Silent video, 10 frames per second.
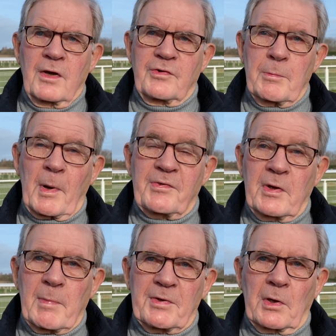J'ai
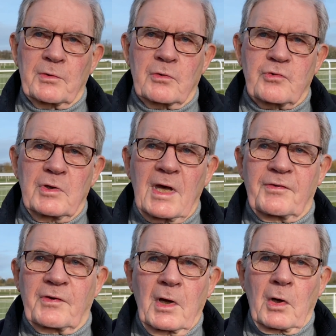passé ma tendre
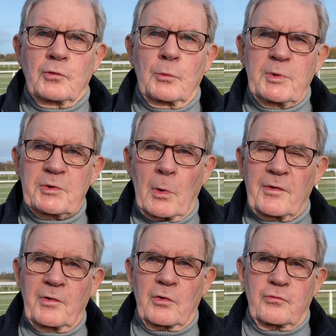jeunesse depuis
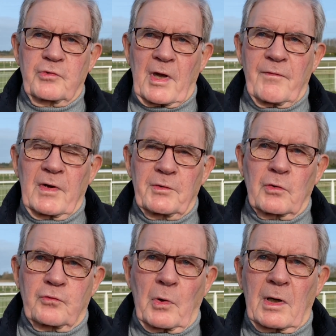3 ans jusqu'à 20 ans
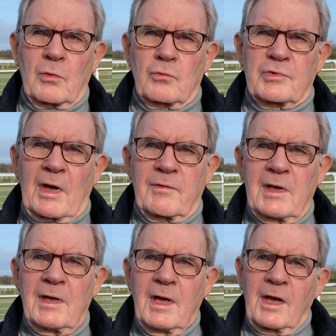sur
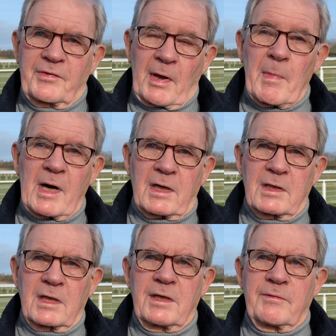Agon-Coutainville. Ça marque un
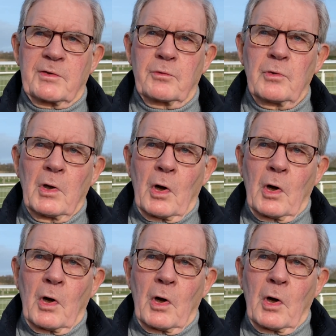individu.